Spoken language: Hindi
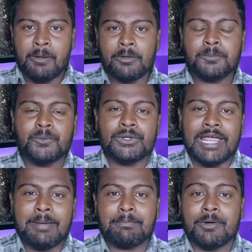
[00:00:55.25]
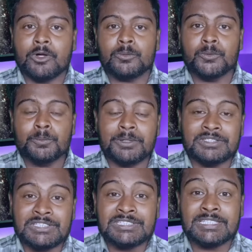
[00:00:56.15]
पावरफुल रैम पावरफुल
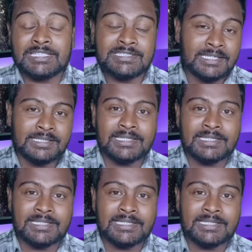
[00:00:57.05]
प्रोसेसर के साथ